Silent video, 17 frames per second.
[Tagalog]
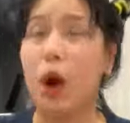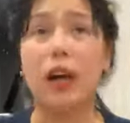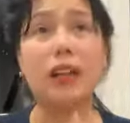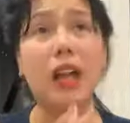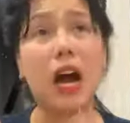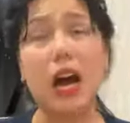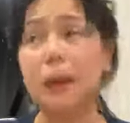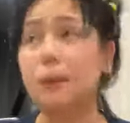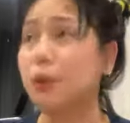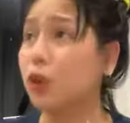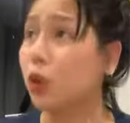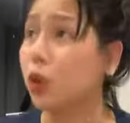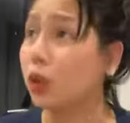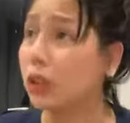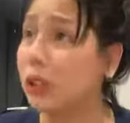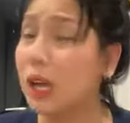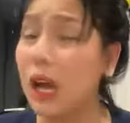mo, anak, I'm
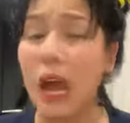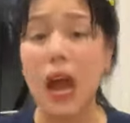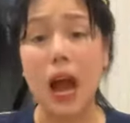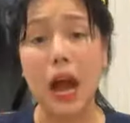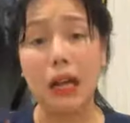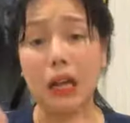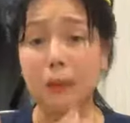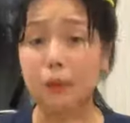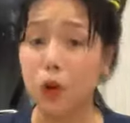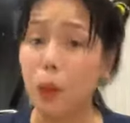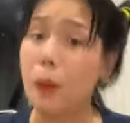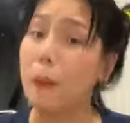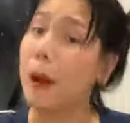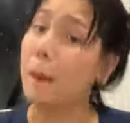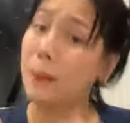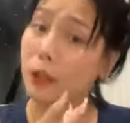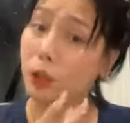sorry. Alam ko
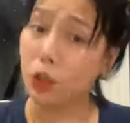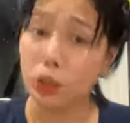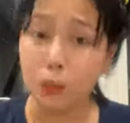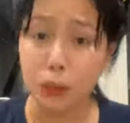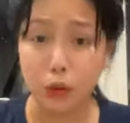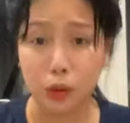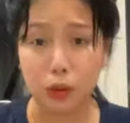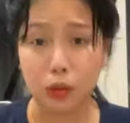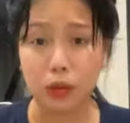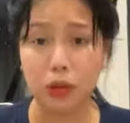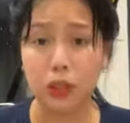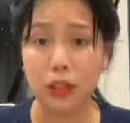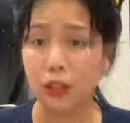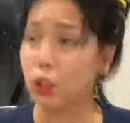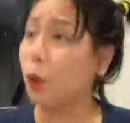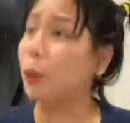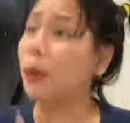mapapanood mo to.
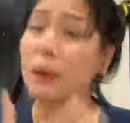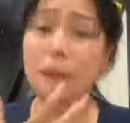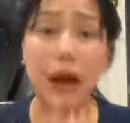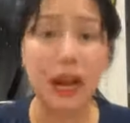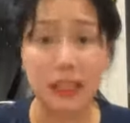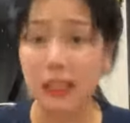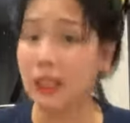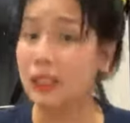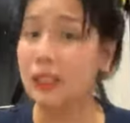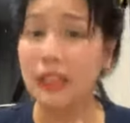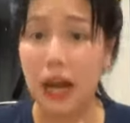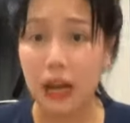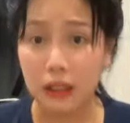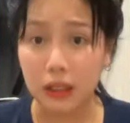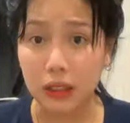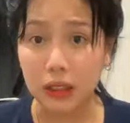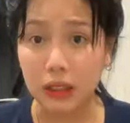Sobrang mahal ka ni
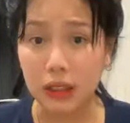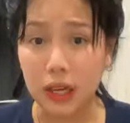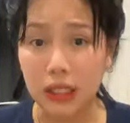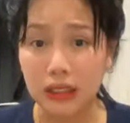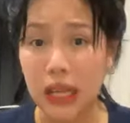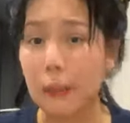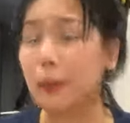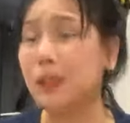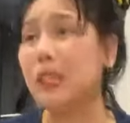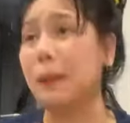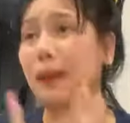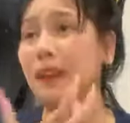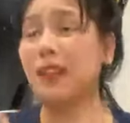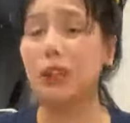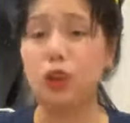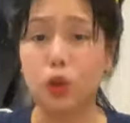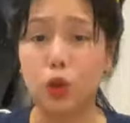daddy. Tapos sa
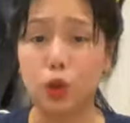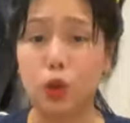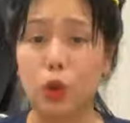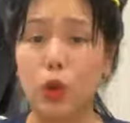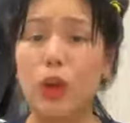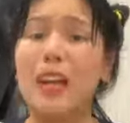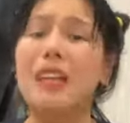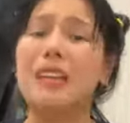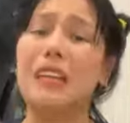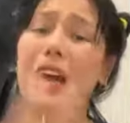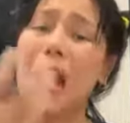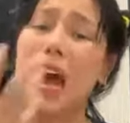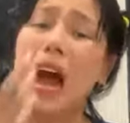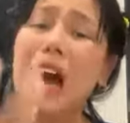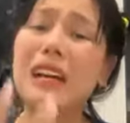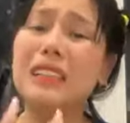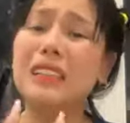bandang dulo, na
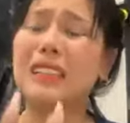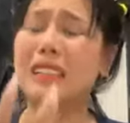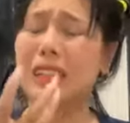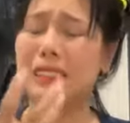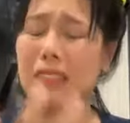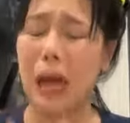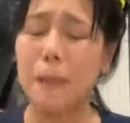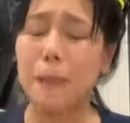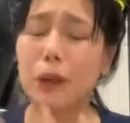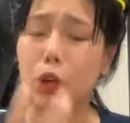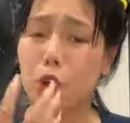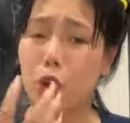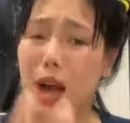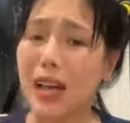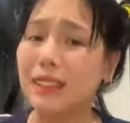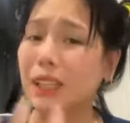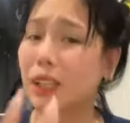ang sinasabi ko
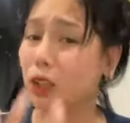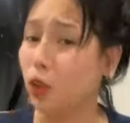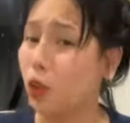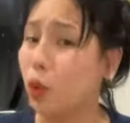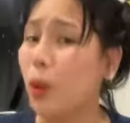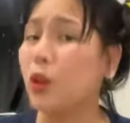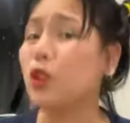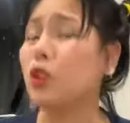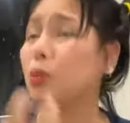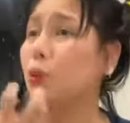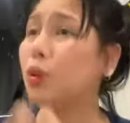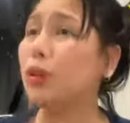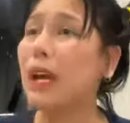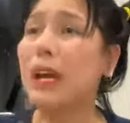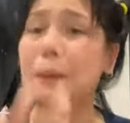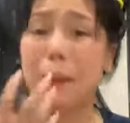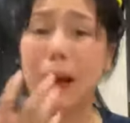nga sa'yo, huwag niyo
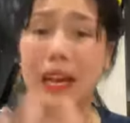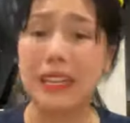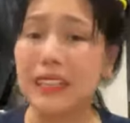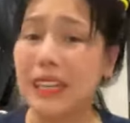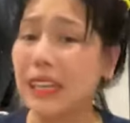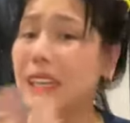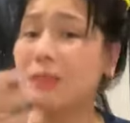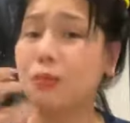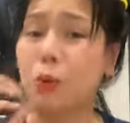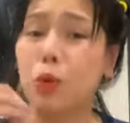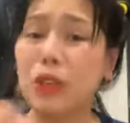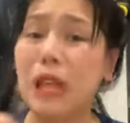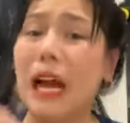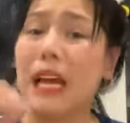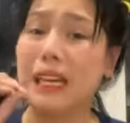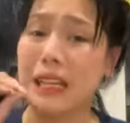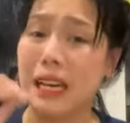munang ipakita yan
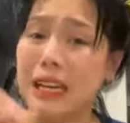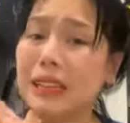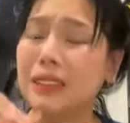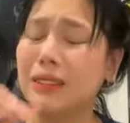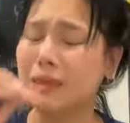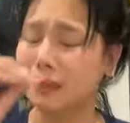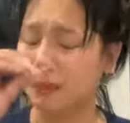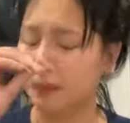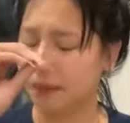putang inang